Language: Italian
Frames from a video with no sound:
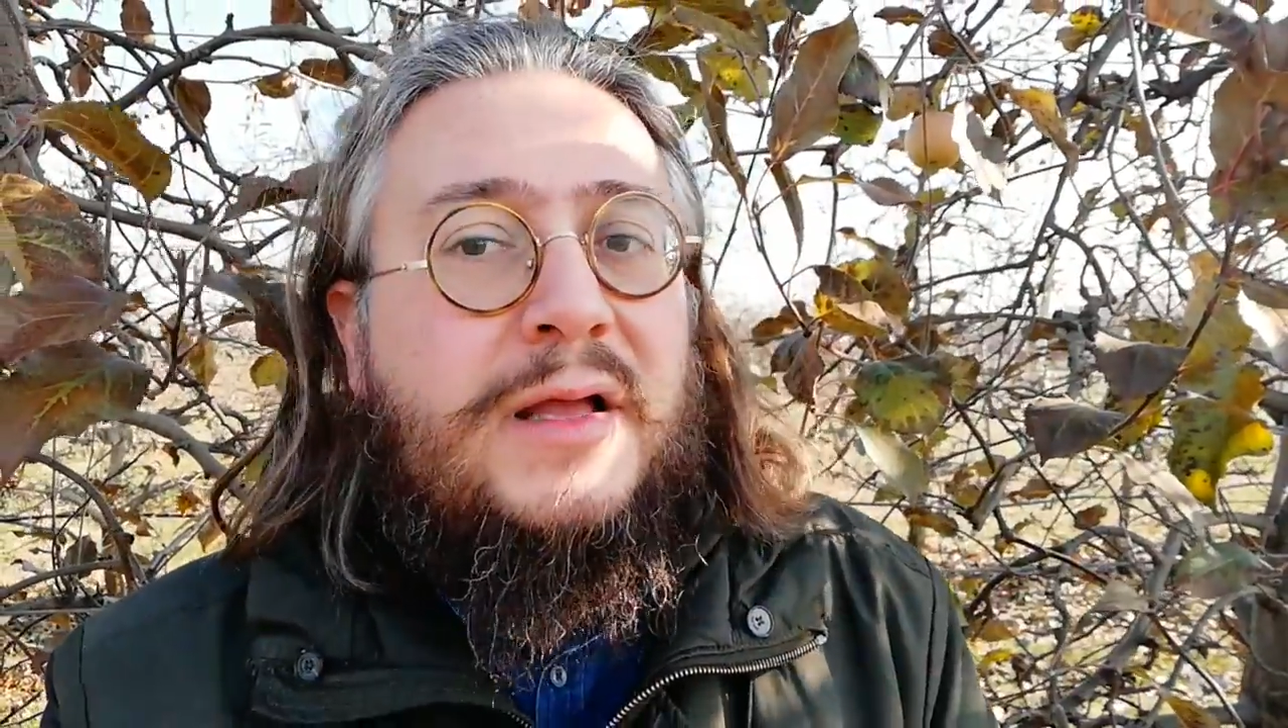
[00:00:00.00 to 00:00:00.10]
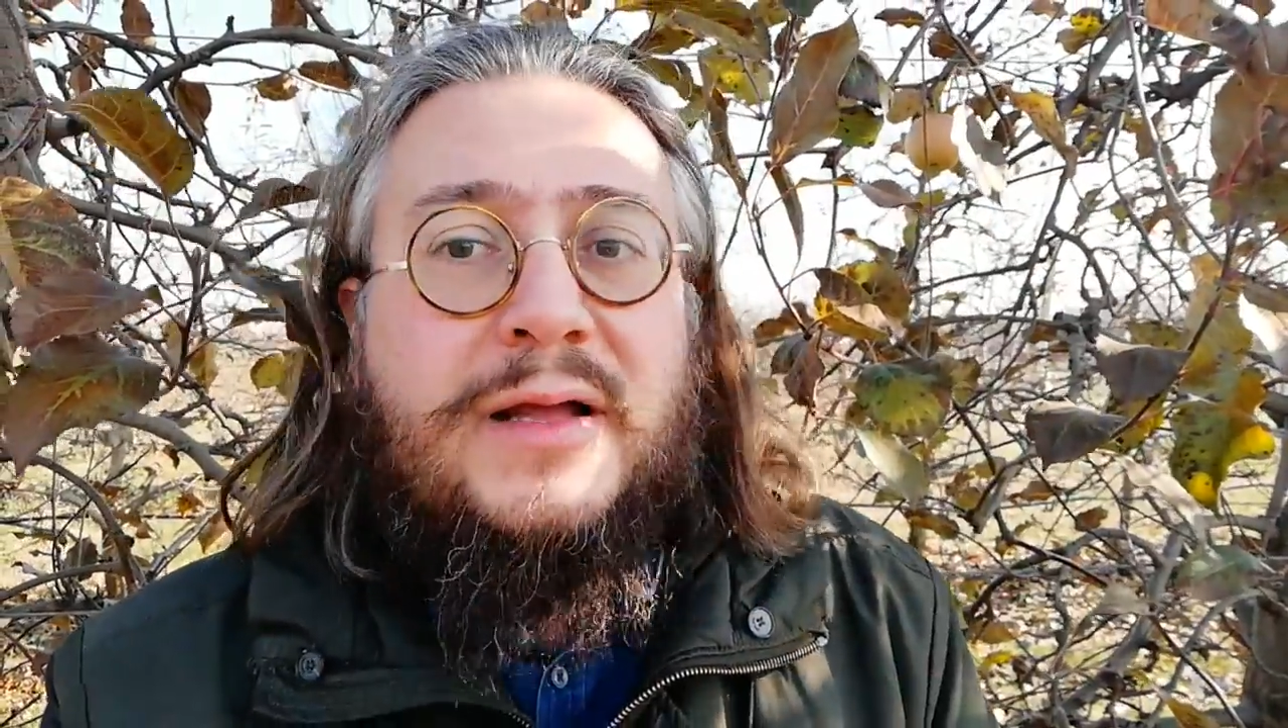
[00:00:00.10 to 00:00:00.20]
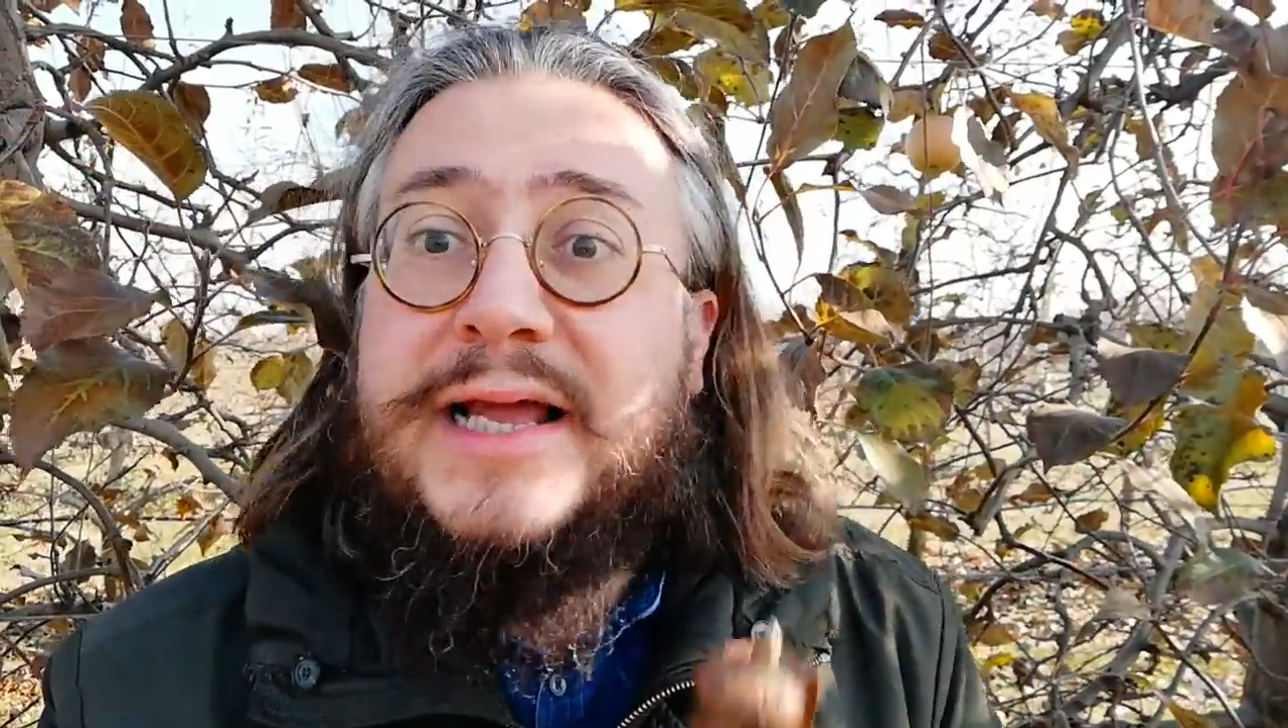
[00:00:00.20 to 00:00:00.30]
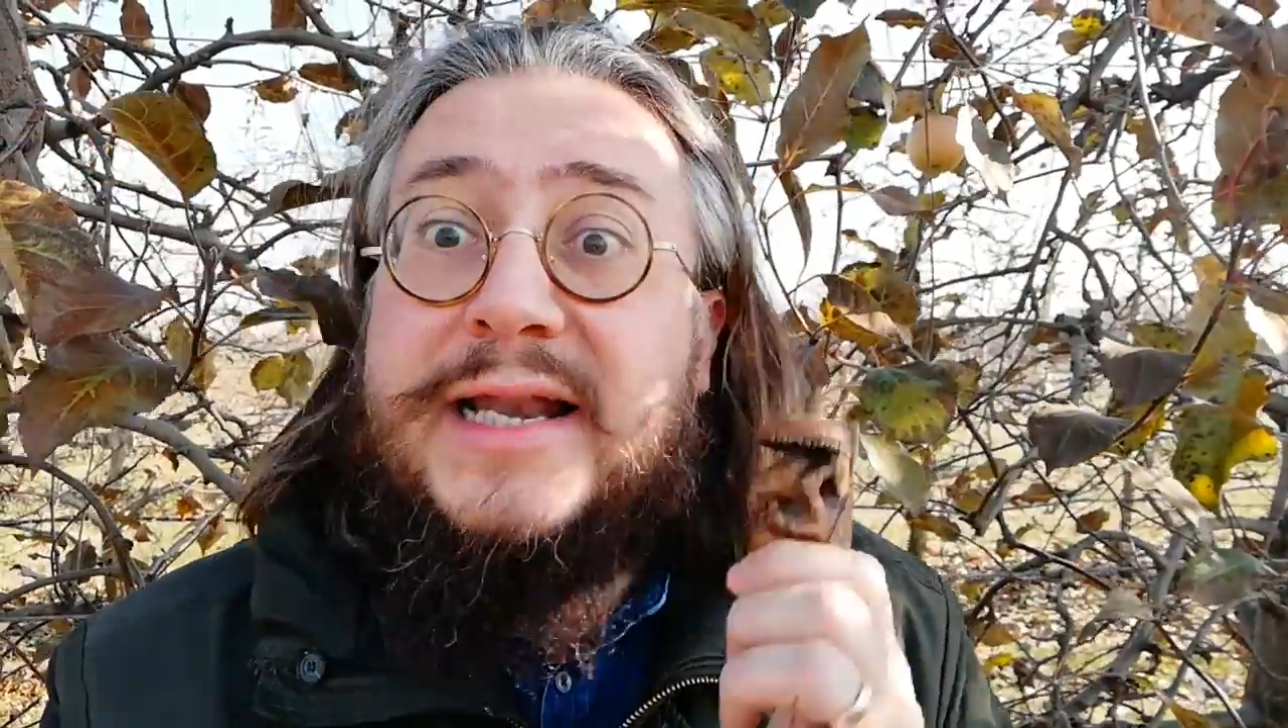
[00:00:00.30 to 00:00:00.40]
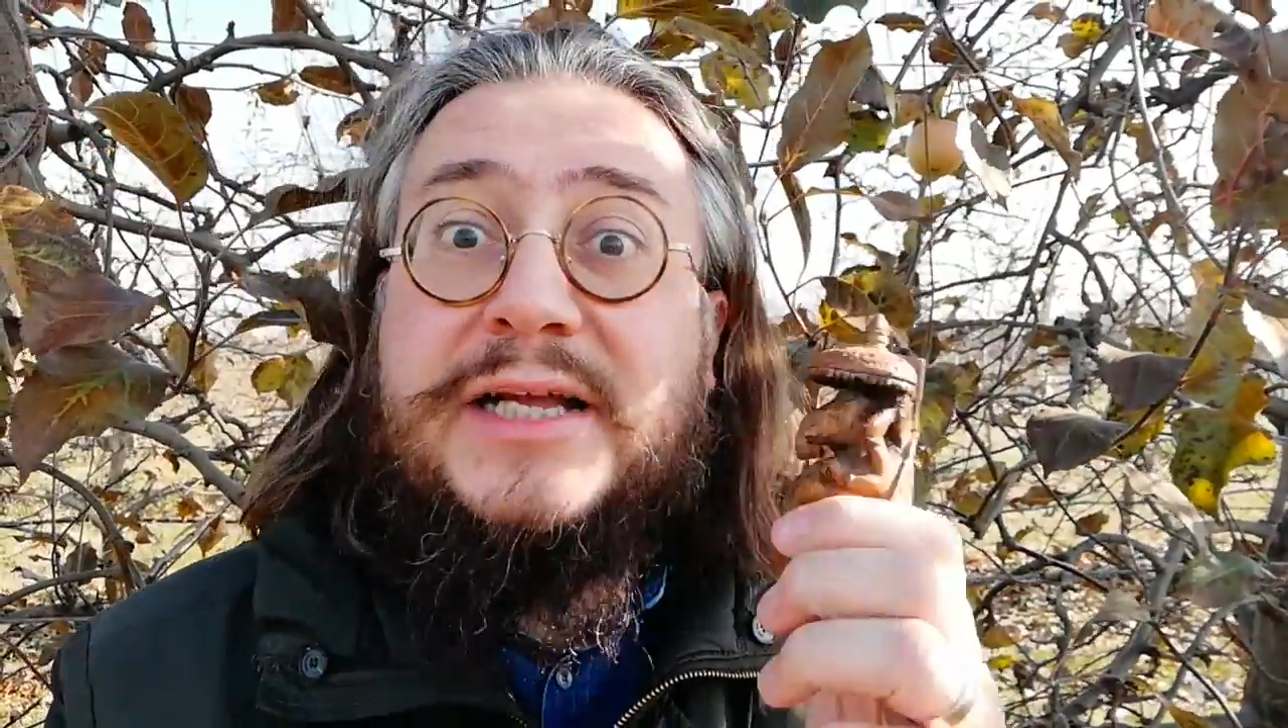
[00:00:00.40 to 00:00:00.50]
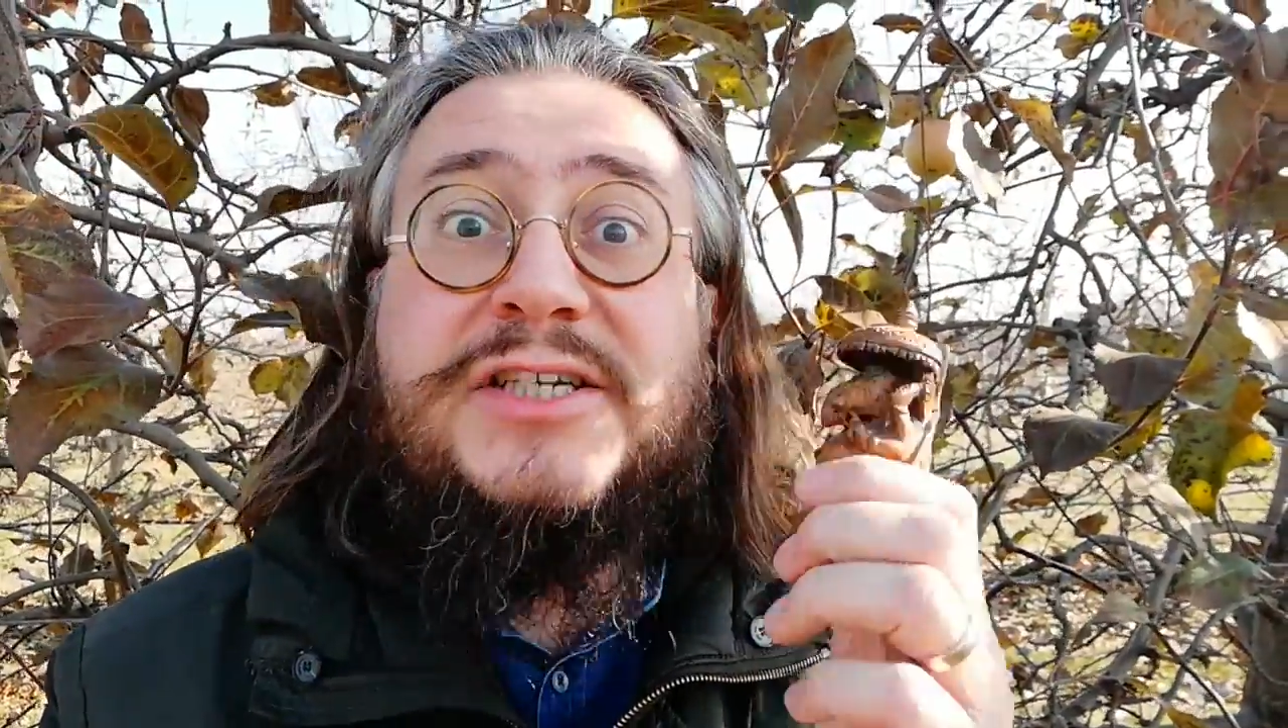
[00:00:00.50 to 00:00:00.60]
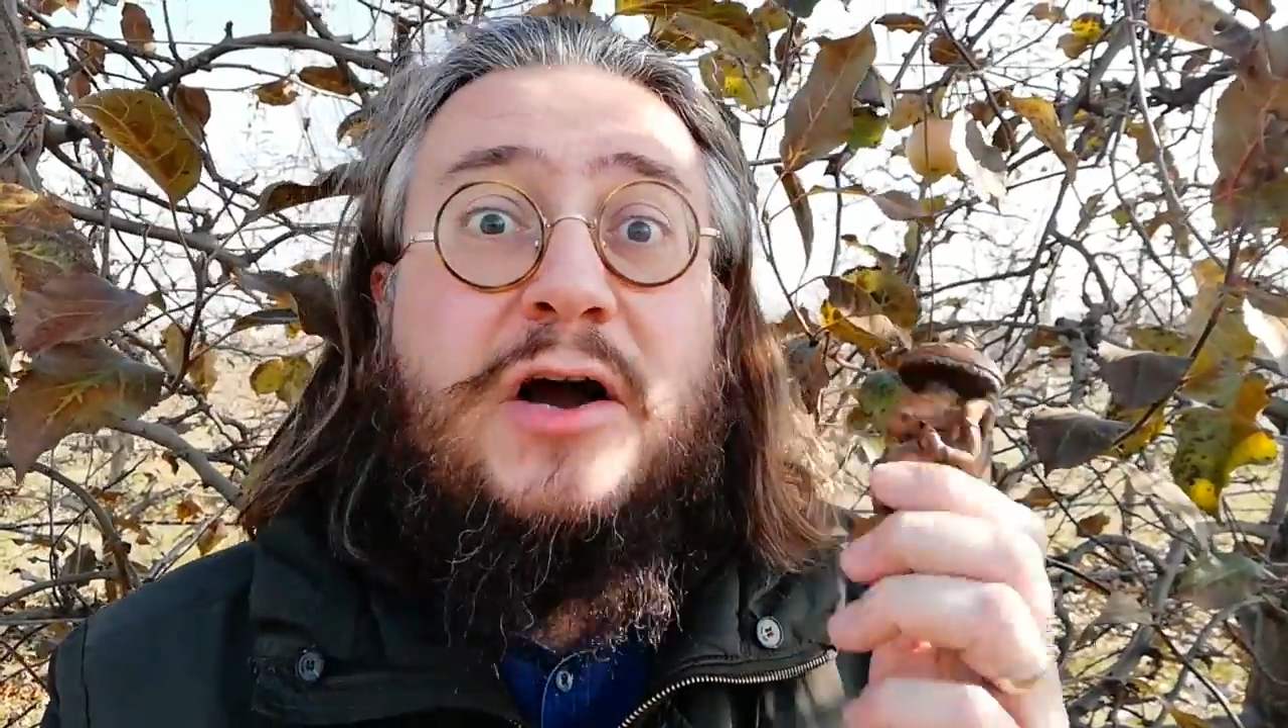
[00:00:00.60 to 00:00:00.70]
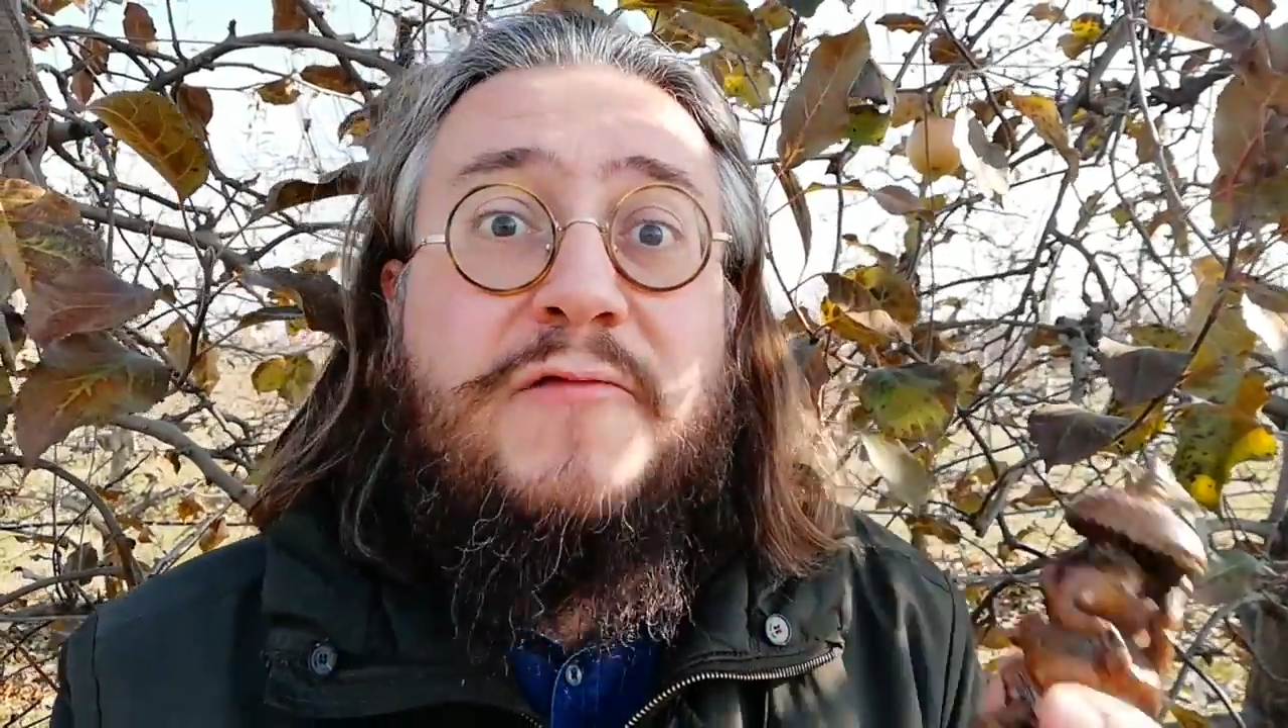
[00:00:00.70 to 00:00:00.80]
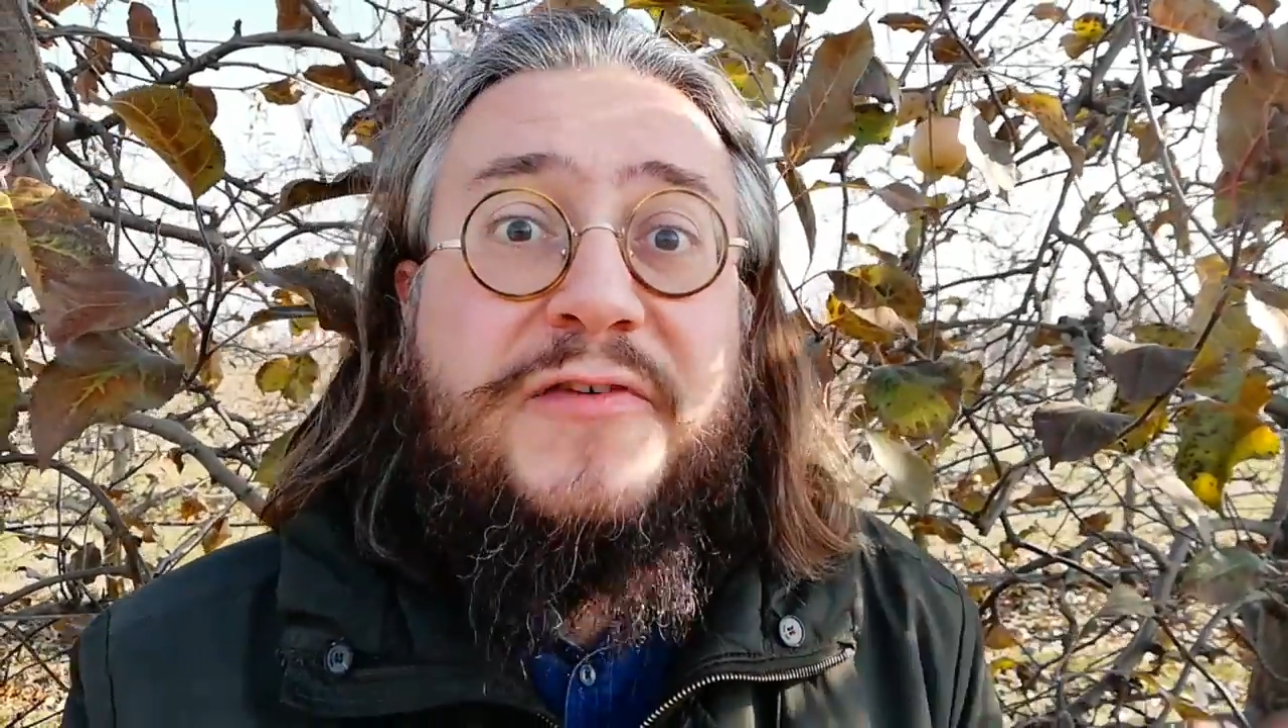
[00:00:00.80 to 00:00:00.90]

Ganesha ha un